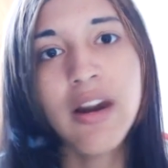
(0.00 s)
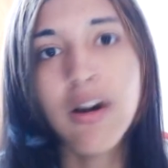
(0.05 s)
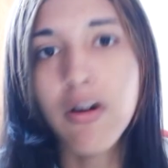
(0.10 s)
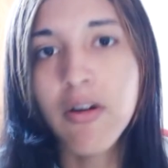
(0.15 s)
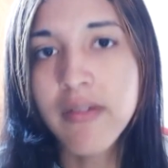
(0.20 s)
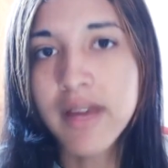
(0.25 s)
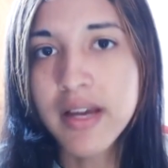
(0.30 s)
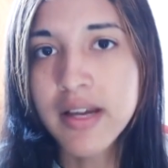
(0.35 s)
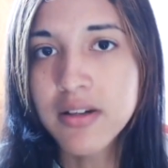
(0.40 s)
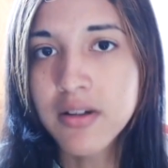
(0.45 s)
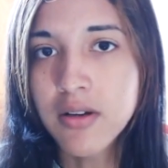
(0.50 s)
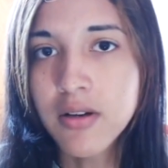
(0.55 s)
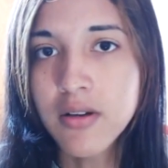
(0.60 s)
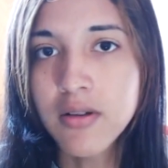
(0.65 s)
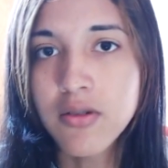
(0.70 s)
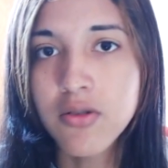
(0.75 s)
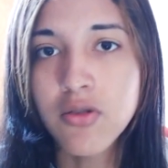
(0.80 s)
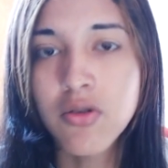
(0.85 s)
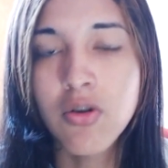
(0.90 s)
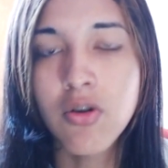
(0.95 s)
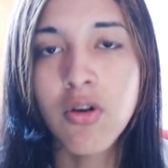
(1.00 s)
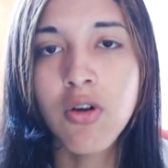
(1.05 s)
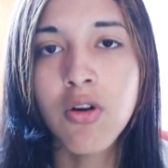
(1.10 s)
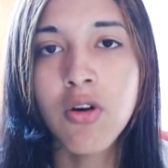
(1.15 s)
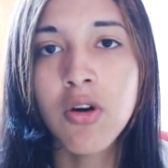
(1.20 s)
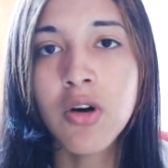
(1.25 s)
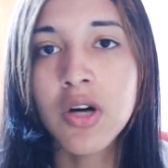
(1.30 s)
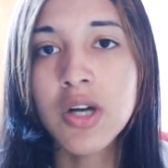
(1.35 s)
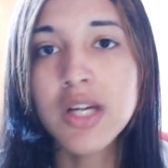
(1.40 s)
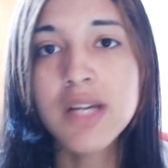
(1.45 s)
el gobierno
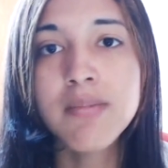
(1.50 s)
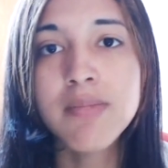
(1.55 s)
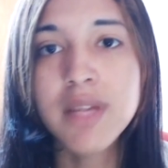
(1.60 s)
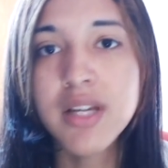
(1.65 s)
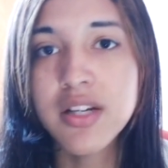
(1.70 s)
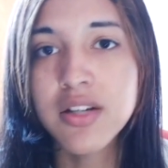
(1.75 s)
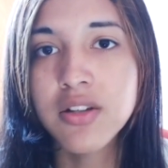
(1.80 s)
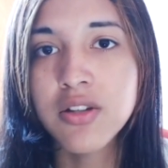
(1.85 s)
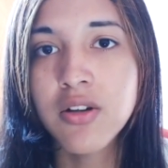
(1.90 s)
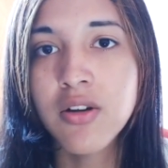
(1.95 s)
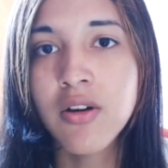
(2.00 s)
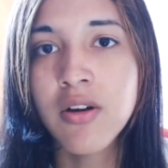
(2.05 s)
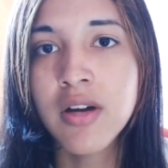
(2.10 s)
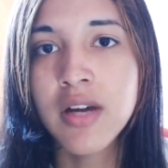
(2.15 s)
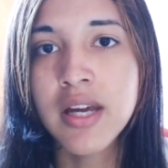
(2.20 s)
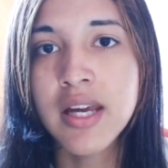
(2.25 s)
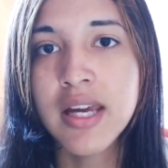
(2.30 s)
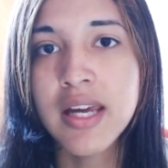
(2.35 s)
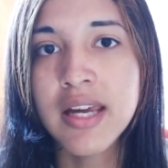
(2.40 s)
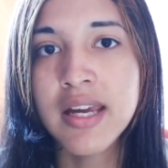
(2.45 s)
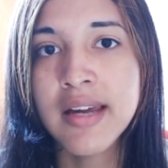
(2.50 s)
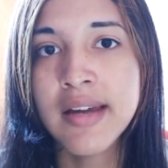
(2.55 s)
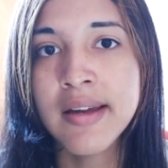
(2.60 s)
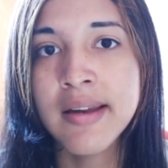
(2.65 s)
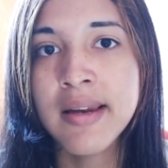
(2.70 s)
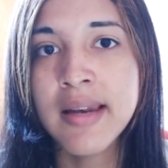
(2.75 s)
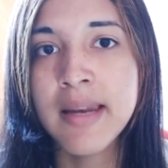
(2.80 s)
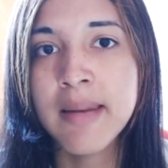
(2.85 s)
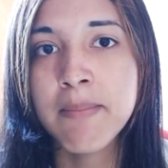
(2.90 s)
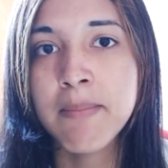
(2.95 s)
no invirtió
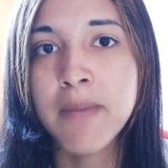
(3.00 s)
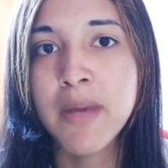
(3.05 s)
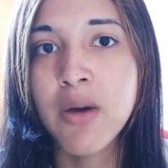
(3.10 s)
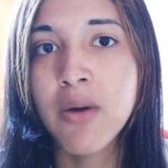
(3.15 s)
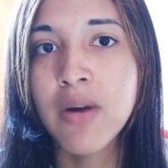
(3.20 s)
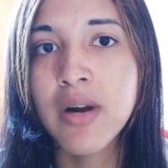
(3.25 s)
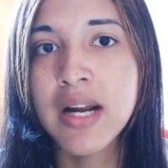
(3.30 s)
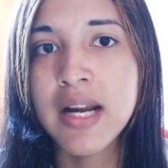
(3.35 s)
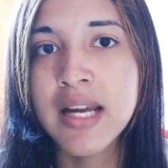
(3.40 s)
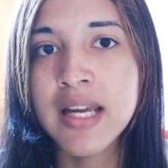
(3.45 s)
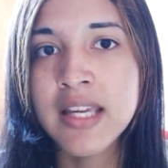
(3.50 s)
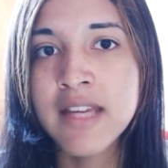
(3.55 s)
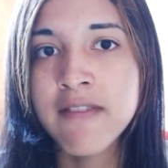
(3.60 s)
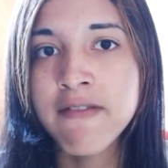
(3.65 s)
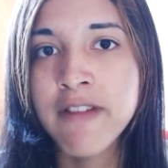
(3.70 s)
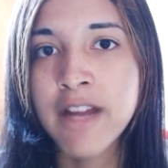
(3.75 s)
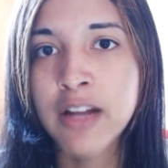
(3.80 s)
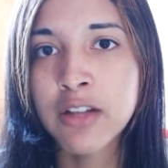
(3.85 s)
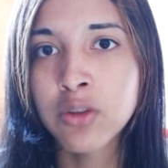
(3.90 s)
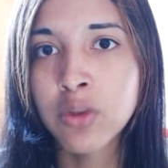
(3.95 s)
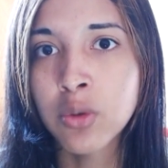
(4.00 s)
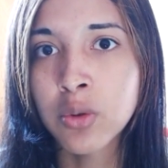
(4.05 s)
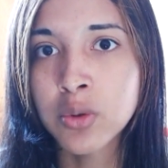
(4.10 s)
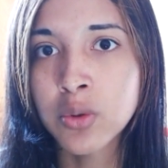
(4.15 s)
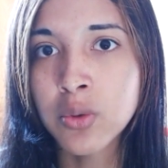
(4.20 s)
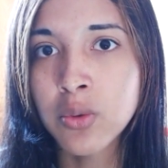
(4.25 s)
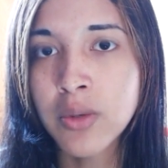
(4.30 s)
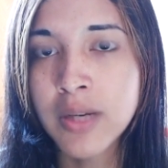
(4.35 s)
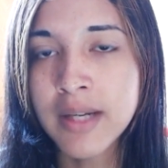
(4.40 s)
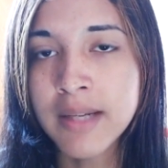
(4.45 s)
en mejorar la
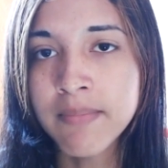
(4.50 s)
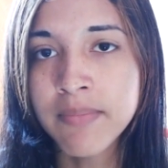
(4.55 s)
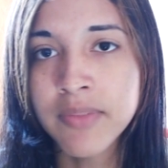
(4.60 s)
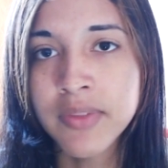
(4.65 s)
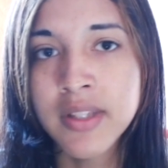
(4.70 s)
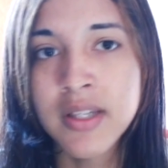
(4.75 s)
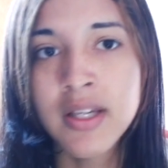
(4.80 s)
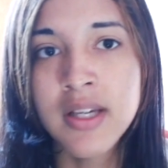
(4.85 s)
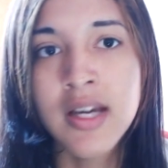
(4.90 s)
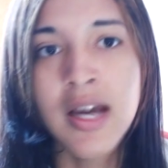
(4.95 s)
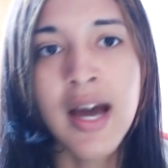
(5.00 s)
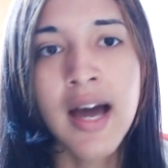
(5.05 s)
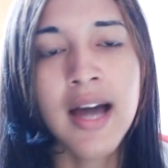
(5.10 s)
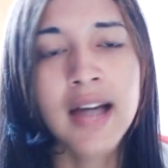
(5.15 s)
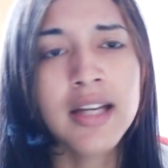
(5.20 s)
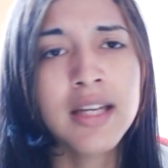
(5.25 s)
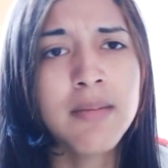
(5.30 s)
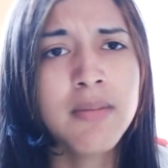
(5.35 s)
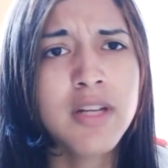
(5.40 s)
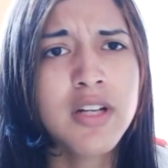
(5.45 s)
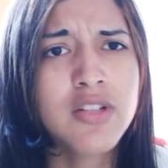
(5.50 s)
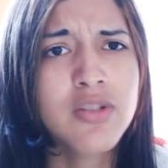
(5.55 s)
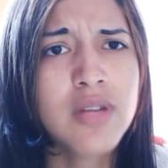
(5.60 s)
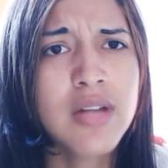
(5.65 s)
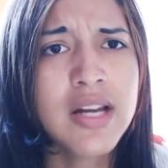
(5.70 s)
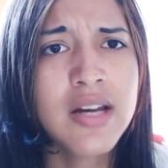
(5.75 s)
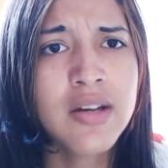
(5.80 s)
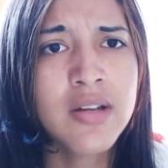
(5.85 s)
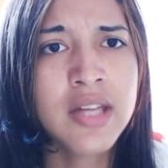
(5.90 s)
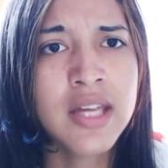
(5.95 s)
infraestructura. Aquí en
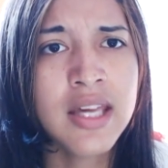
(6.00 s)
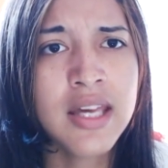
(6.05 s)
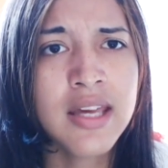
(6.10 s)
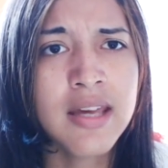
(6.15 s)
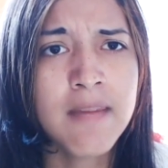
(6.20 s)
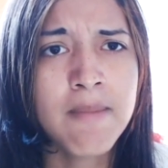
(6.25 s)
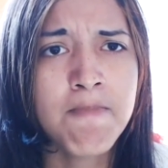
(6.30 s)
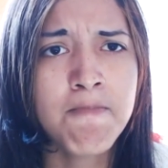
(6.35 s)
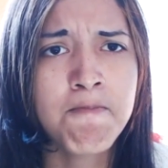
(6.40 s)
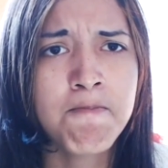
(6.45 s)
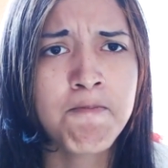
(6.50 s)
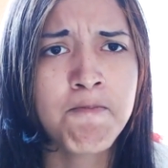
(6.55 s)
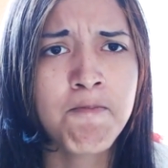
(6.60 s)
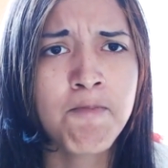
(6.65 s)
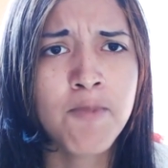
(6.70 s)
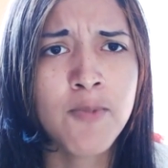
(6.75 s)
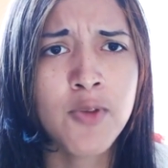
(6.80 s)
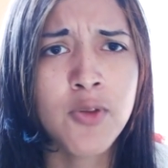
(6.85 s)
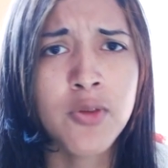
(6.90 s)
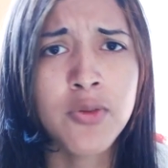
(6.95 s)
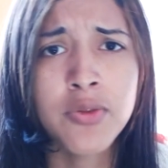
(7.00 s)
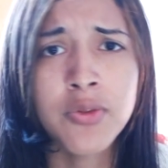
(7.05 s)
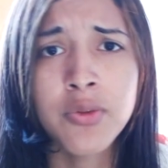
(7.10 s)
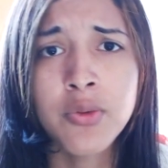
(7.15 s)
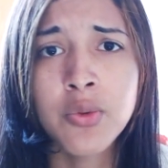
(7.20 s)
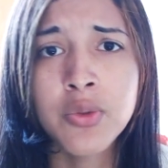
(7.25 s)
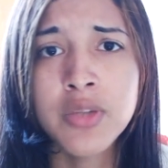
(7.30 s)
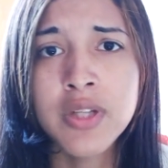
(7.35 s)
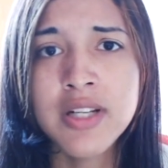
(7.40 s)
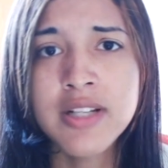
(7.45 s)
Venezuela em,
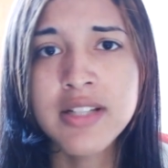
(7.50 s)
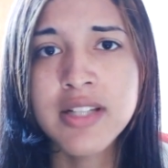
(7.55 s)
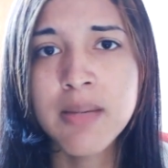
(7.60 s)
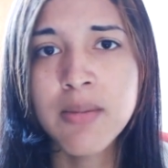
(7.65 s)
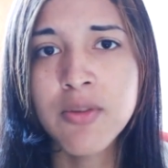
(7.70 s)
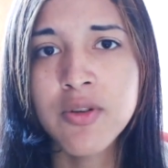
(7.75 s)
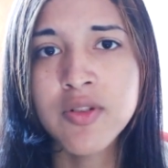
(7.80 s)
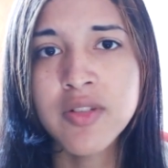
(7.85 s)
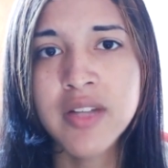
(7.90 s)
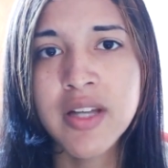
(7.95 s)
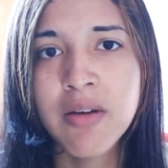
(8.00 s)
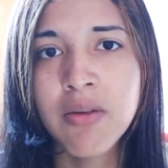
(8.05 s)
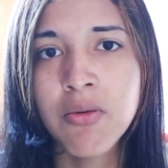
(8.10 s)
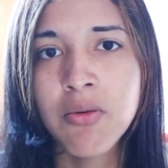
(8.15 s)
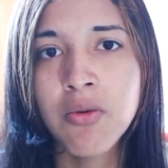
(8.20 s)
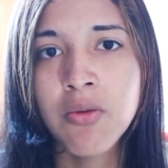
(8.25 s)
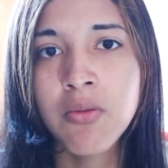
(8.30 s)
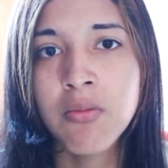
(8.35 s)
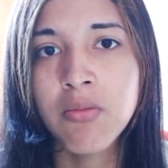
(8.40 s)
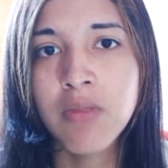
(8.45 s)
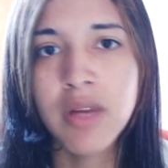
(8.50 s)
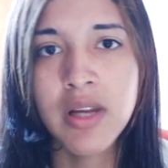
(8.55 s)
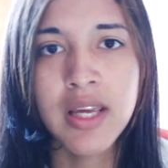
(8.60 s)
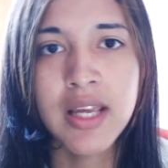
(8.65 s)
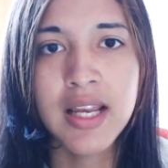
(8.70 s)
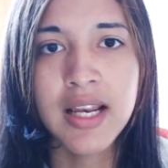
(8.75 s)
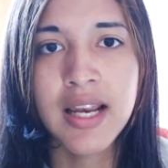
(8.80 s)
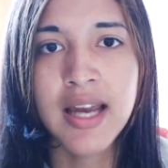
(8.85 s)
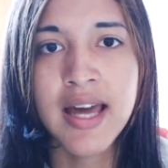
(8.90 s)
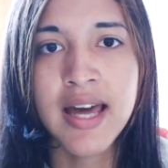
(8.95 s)
utilizamos aún
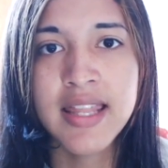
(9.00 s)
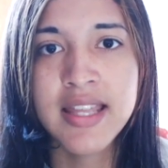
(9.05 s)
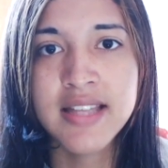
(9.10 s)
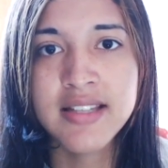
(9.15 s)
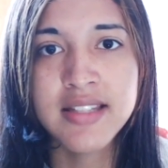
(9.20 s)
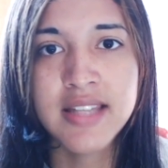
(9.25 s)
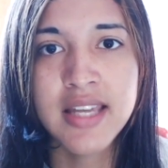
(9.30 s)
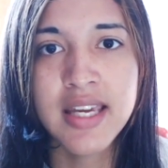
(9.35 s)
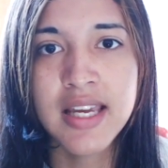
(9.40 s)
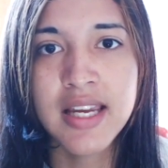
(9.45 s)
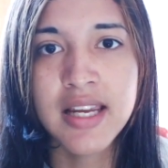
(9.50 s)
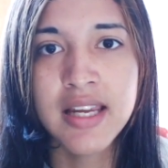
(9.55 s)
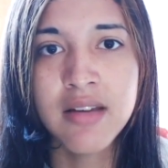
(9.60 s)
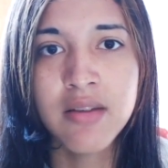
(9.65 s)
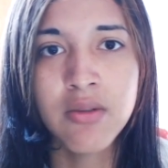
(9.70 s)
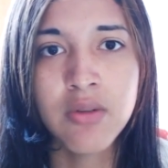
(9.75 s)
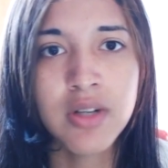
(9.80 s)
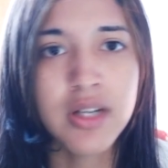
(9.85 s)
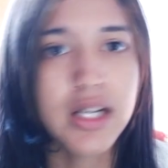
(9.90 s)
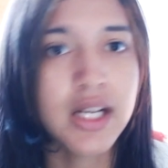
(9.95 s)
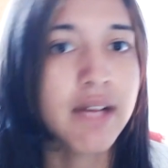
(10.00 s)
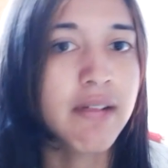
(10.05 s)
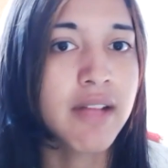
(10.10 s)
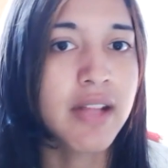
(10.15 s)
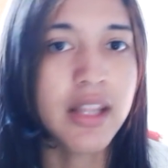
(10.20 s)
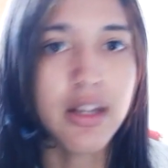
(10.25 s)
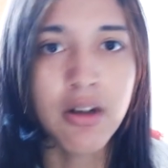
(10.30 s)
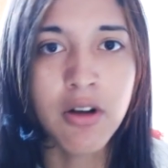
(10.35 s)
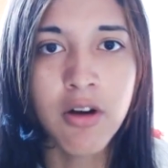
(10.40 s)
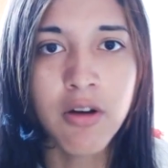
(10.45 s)
el adcl
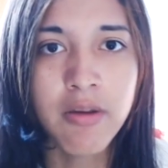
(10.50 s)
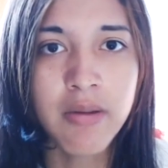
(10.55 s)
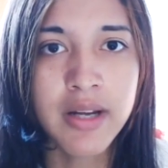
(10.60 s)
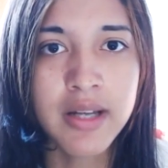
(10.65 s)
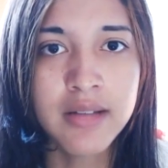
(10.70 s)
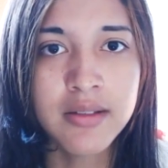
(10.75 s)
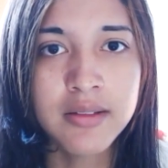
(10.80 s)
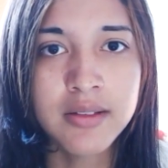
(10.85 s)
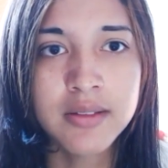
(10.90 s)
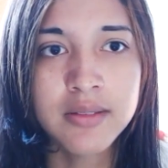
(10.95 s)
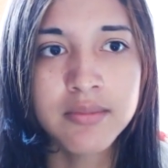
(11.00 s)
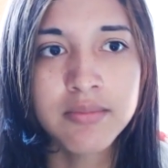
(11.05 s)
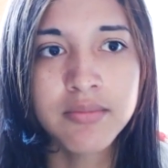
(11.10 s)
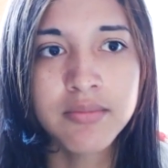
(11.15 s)
cables de cobre,